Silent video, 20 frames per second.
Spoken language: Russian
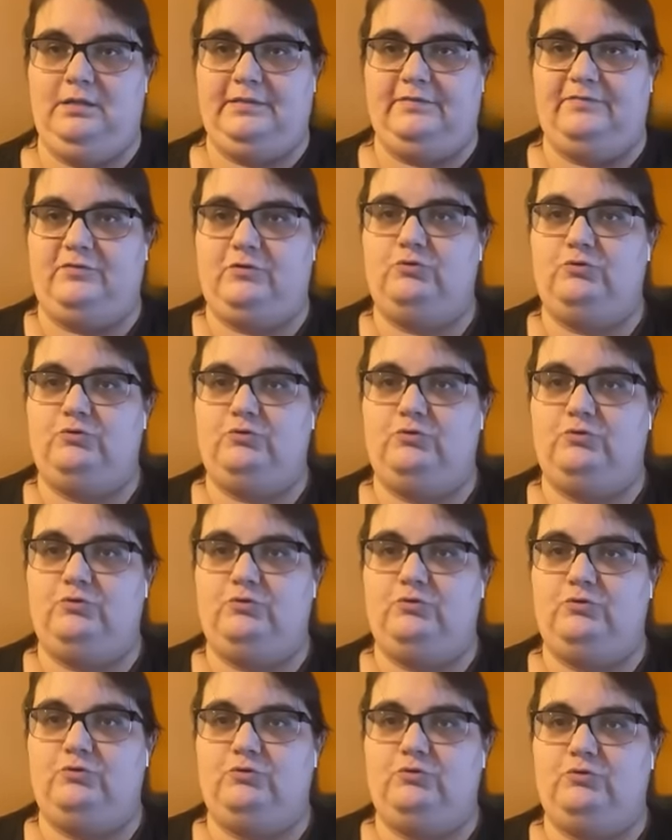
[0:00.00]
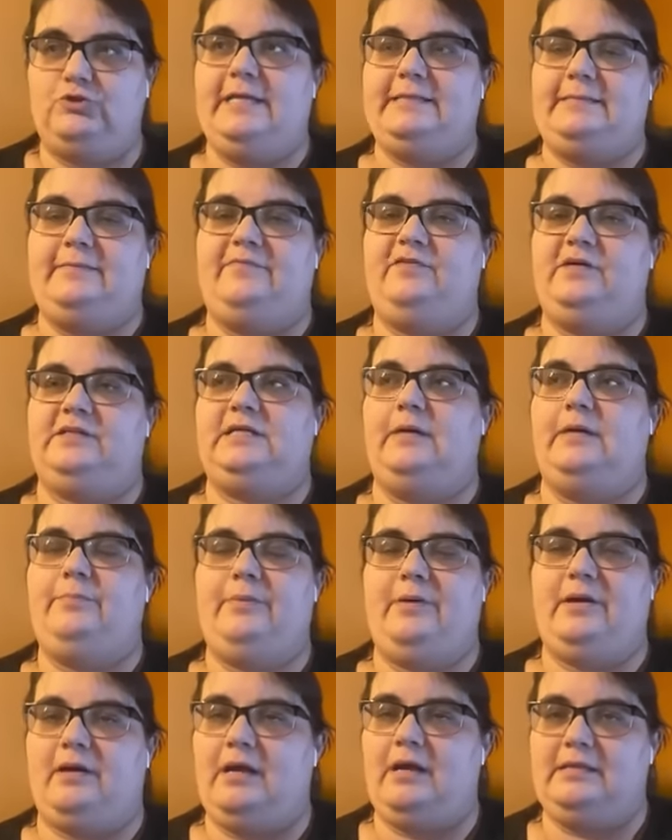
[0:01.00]
там включая там
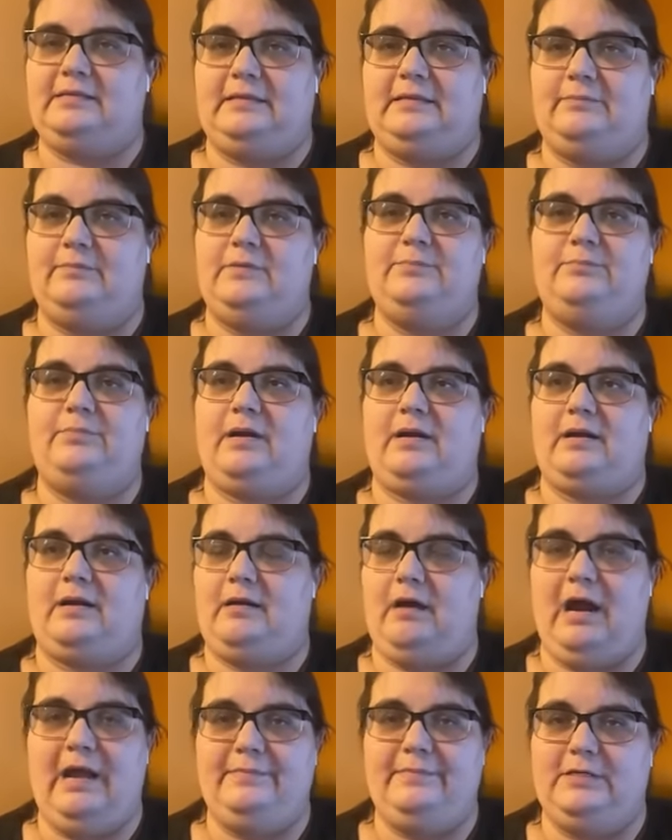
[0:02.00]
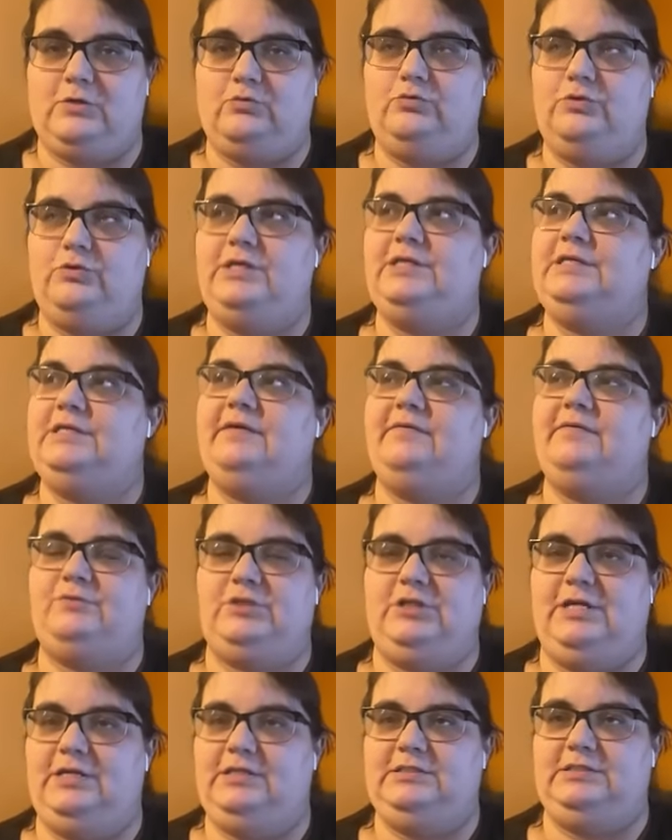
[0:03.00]
фотоаппарат, там и барокамеру, и я вообще я
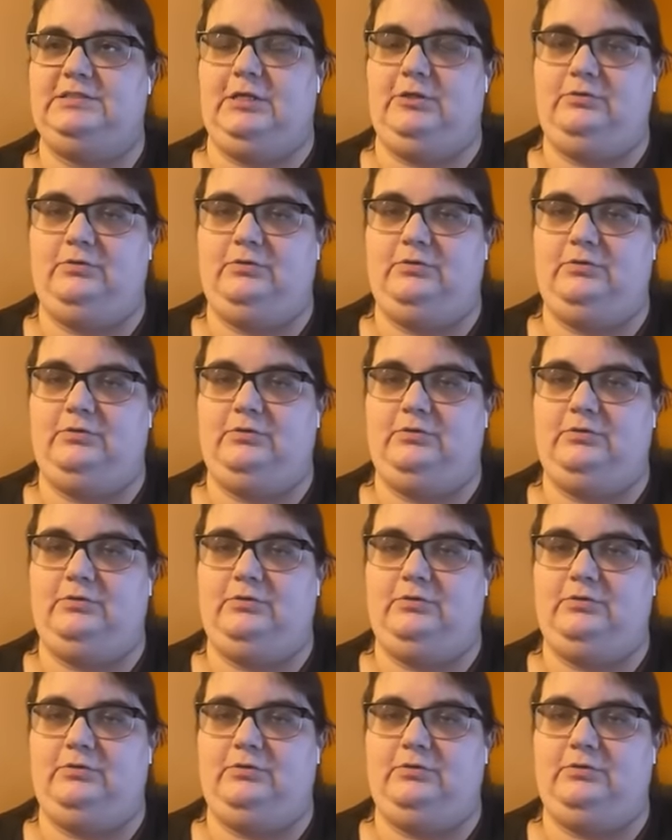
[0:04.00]
не знаю.